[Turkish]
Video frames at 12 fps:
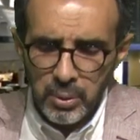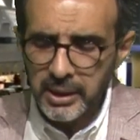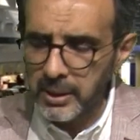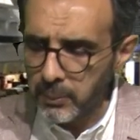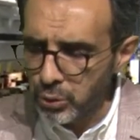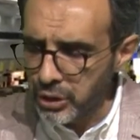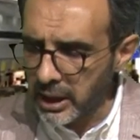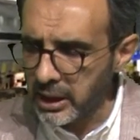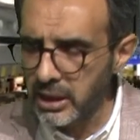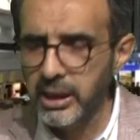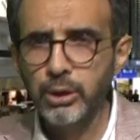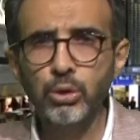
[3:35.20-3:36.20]
peki bu
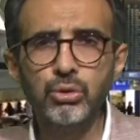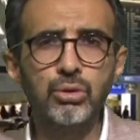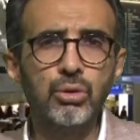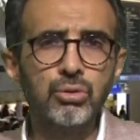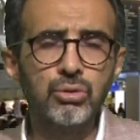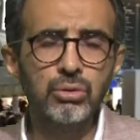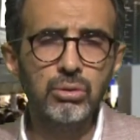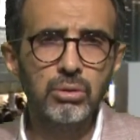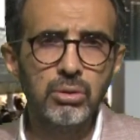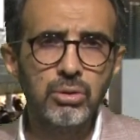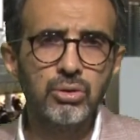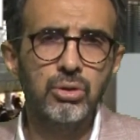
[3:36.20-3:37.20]
şekilde götürüyorsun?
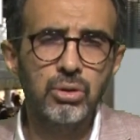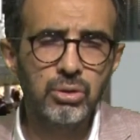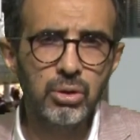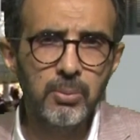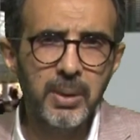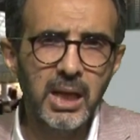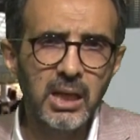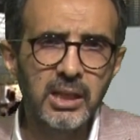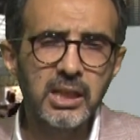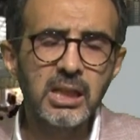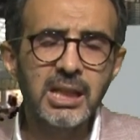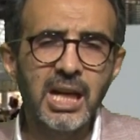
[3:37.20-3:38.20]
Çünkü
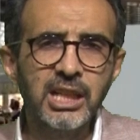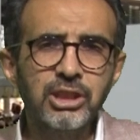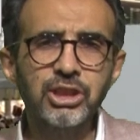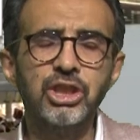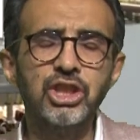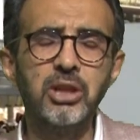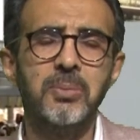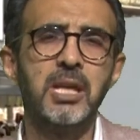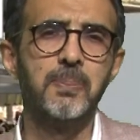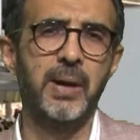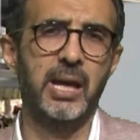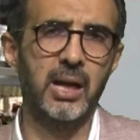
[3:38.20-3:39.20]
belli ki kayıt dışı
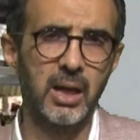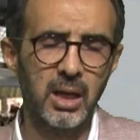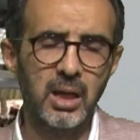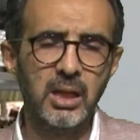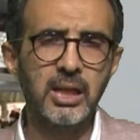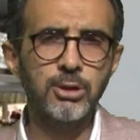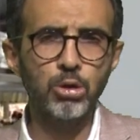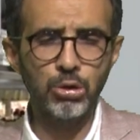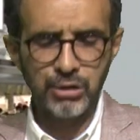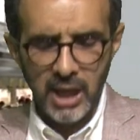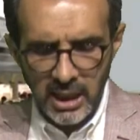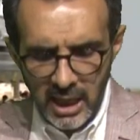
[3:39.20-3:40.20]
bir para. Ya
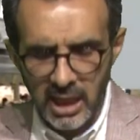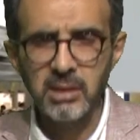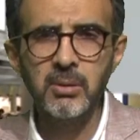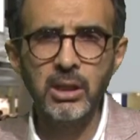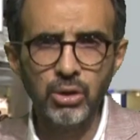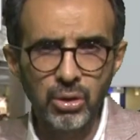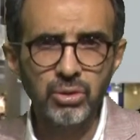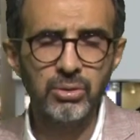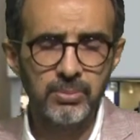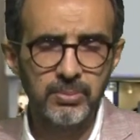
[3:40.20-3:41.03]
sosyal yardım alıyor.